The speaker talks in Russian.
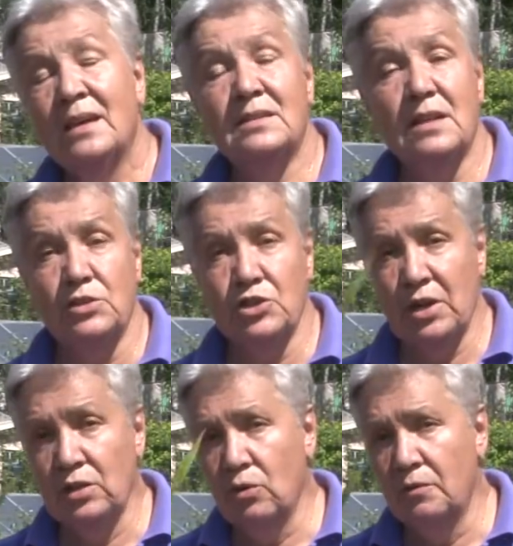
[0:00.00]
Кстати,
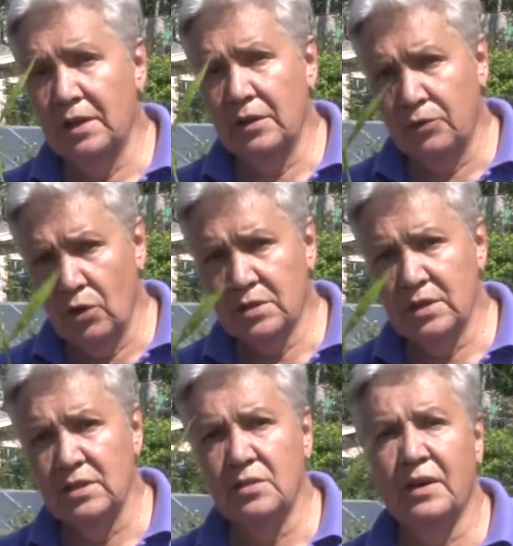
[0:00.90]
черенкованные флоксы,
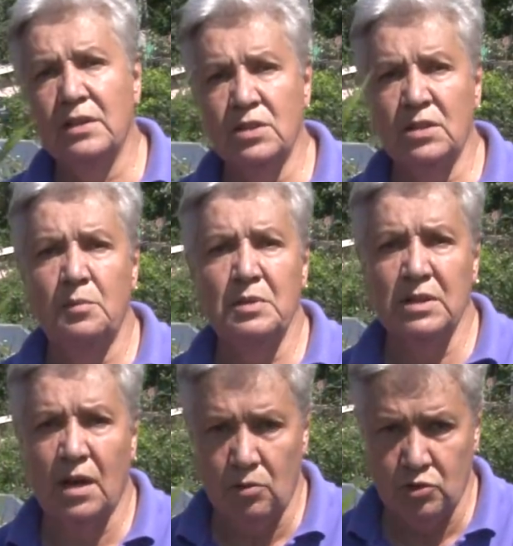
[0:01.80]
если вы хотите
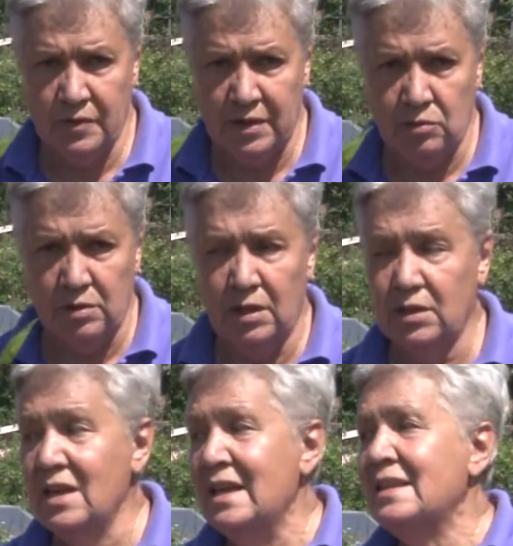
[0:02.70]
добиться хорошего
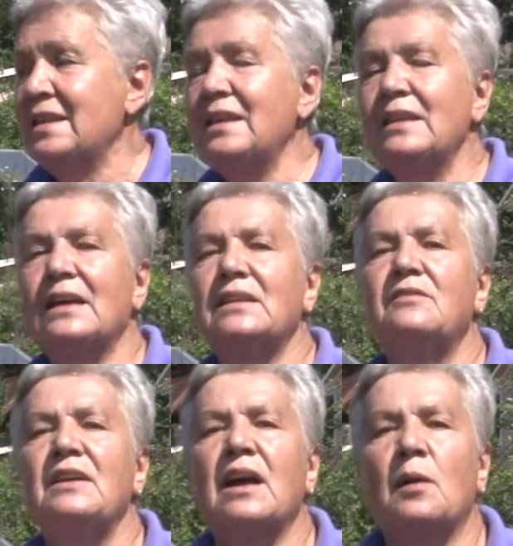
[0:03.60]
результата, не надо
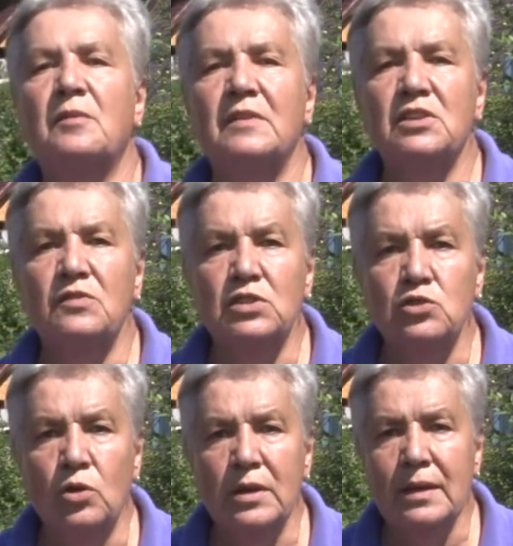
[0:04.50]
выкапывать
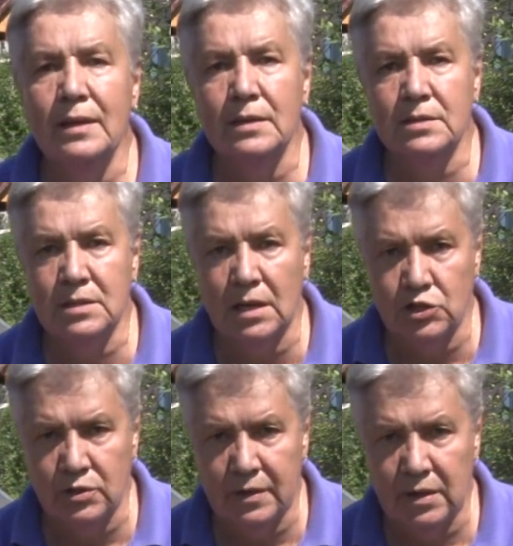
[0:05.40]
весной и
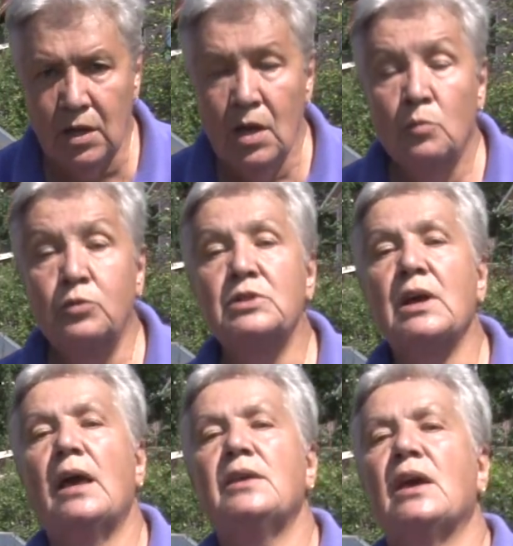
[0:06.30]
рассаживать.
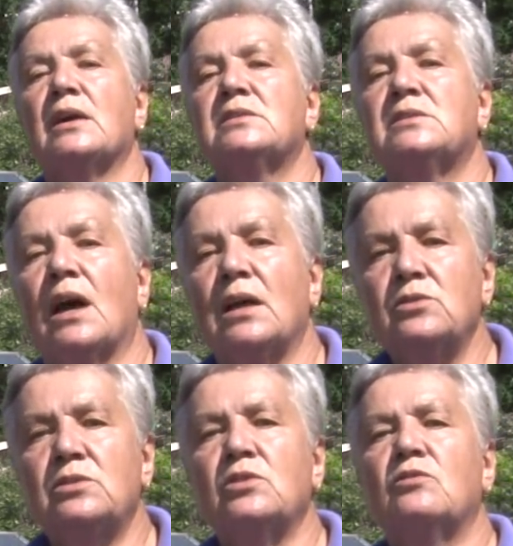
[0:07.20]
Пускай они
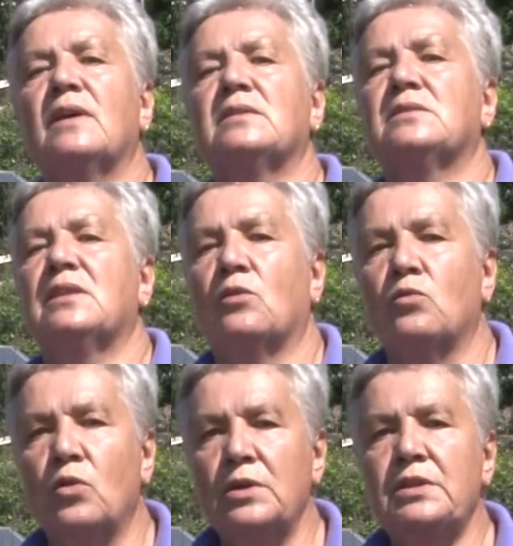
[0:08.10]
останутся у вас до
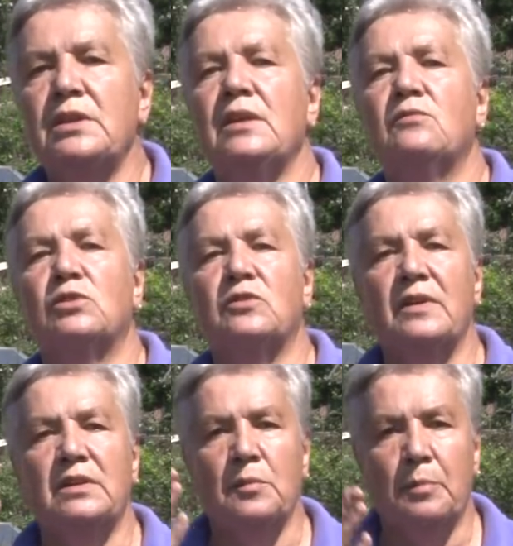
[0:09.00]
осени вот в
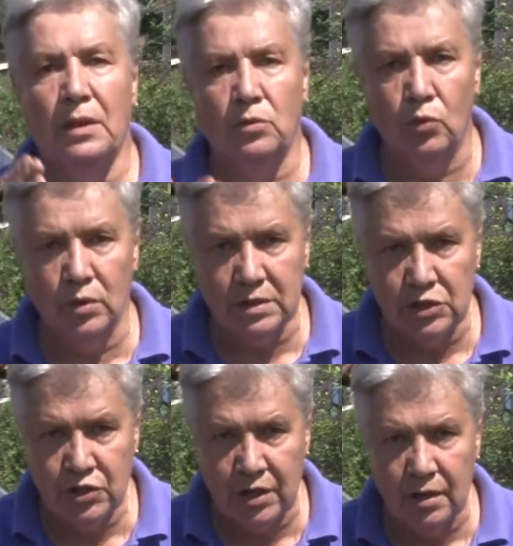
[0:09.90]
этой
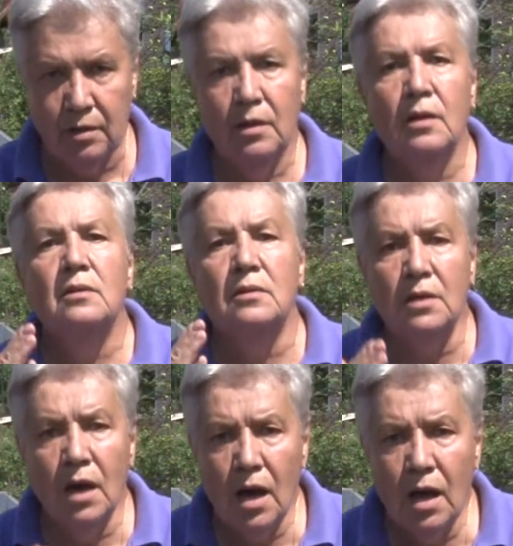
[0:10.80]
полосочке –
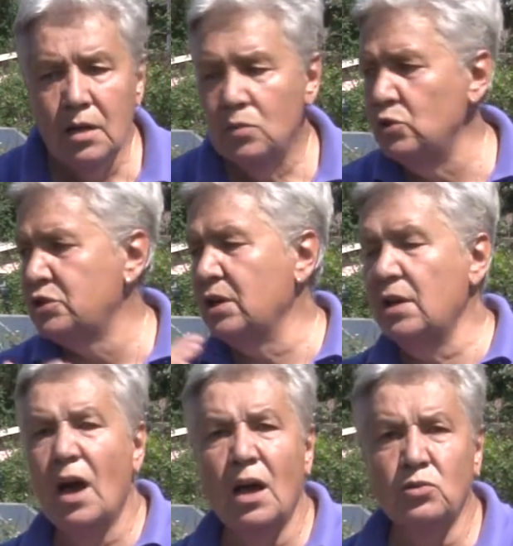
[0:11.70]
да, можете
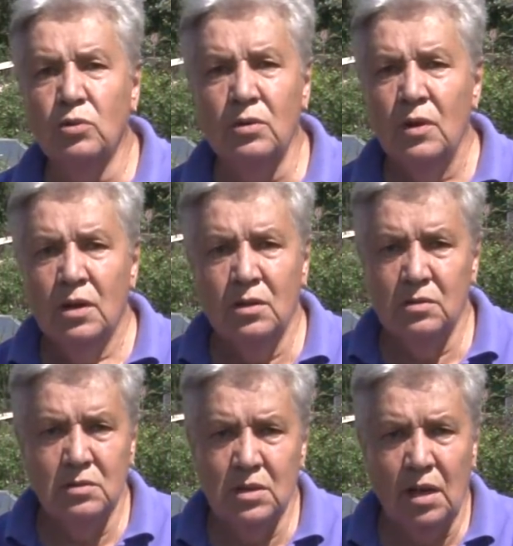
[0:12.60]
грядку,
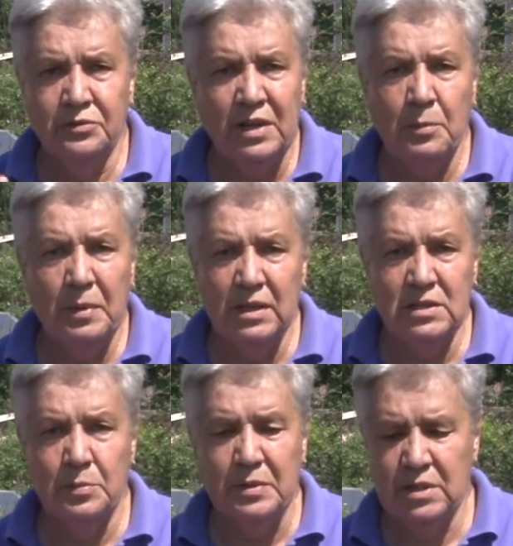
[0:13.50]
э, да, в три
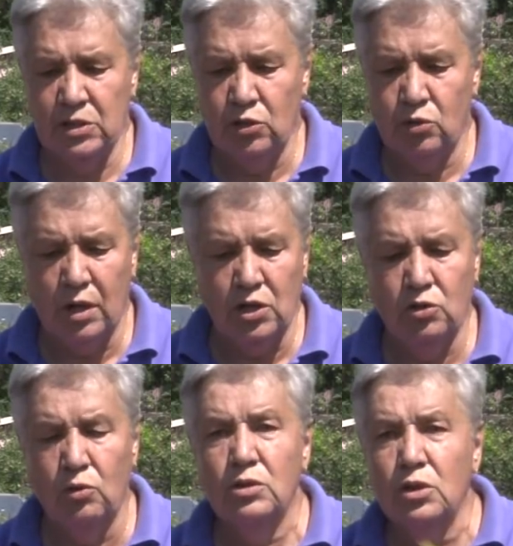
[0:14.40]
полосы посадить, только не
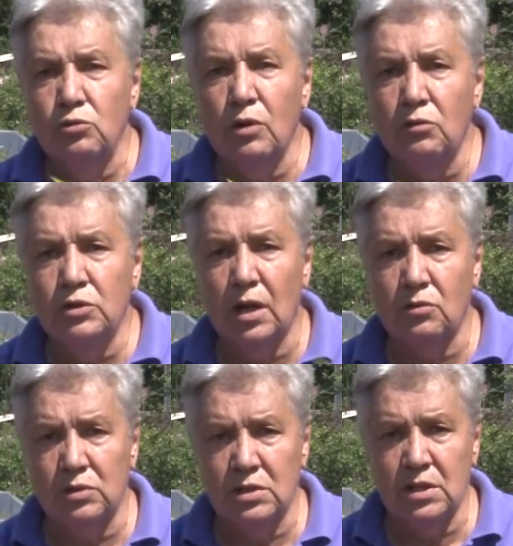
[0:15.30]
друг на друга вот так
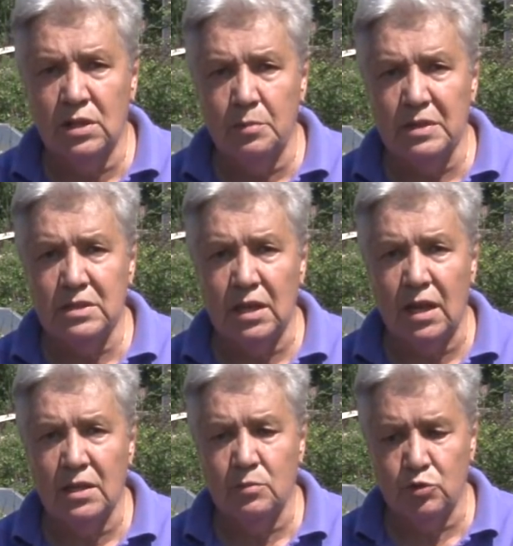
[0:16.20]
вот, а с таким
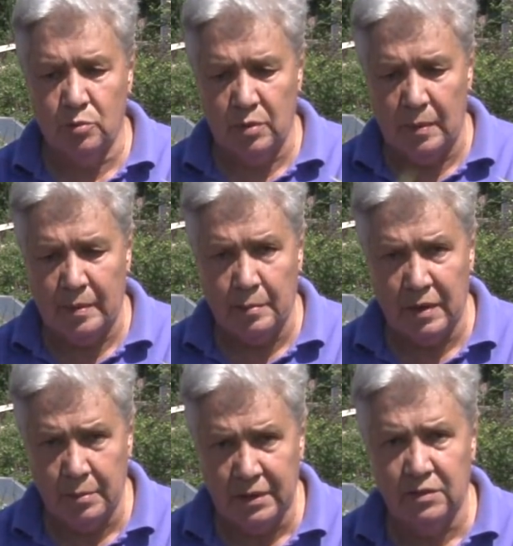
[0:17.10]
расстоянием, чтобы
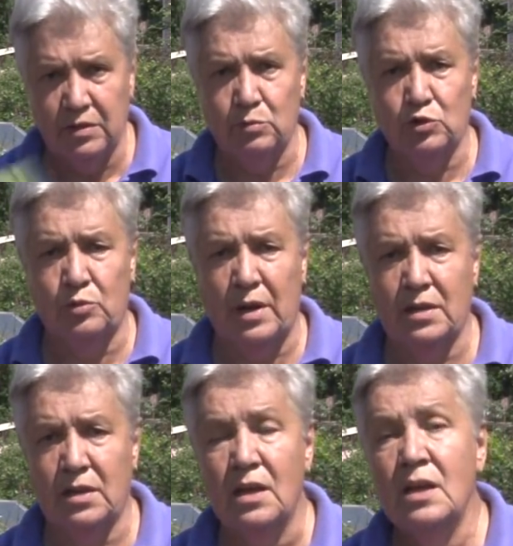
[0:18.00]
обрабатывать
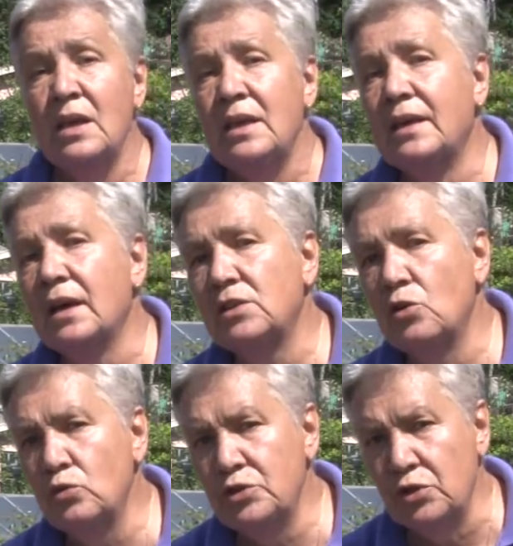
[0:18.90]
междурядье. И когда
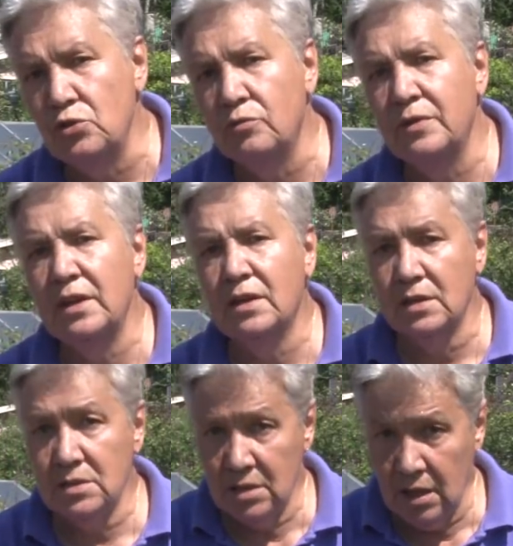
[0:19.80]
осенью вы их
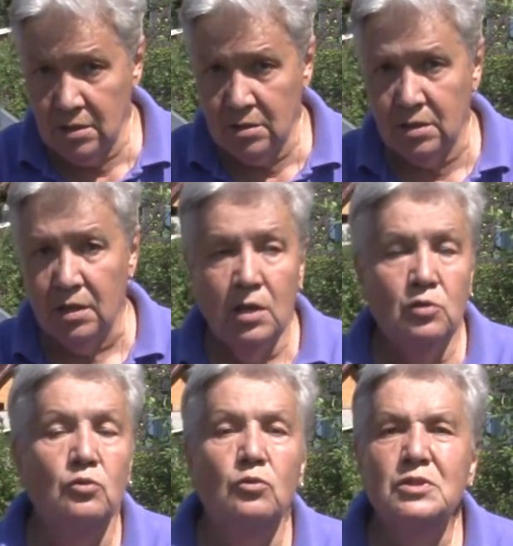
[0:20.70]
рассадите,
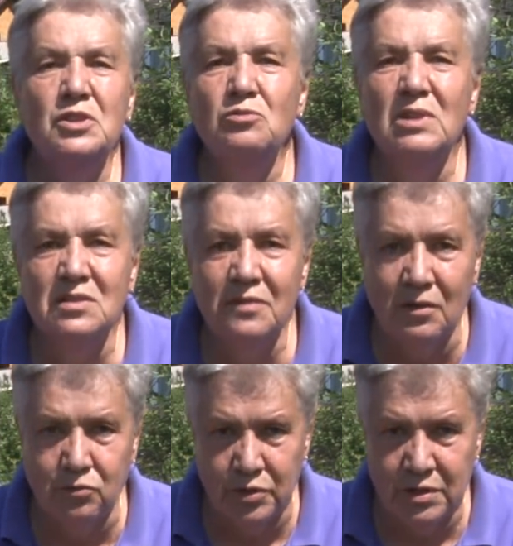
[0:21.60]
ну, осень у нас в
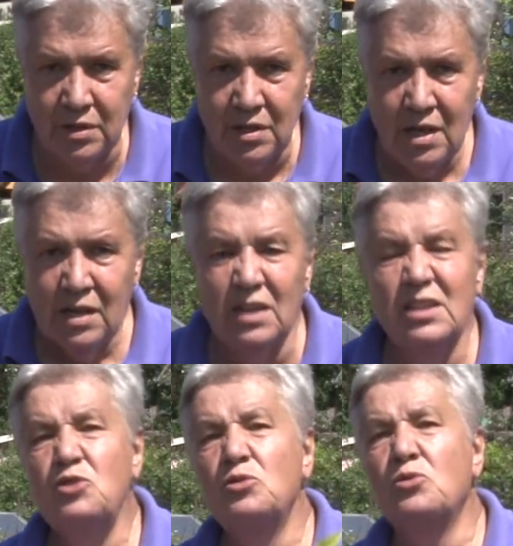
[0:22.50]
августе,
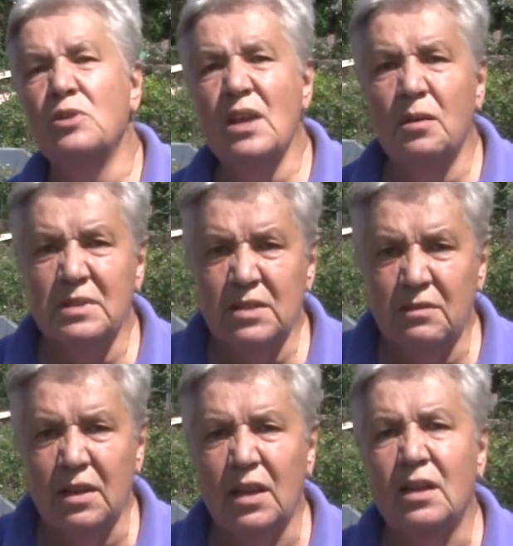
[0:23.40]
когда идет
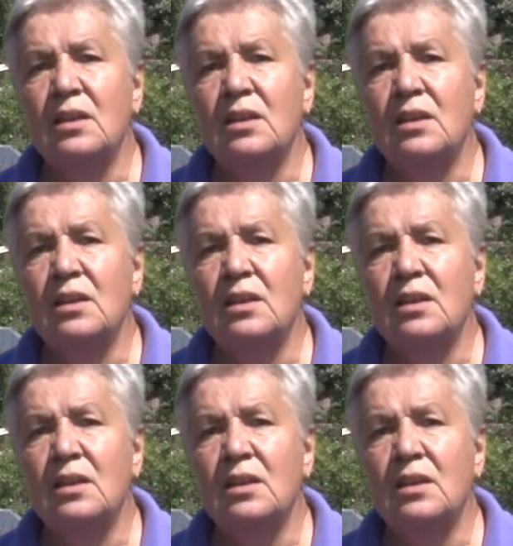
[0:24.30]
корнеобразование,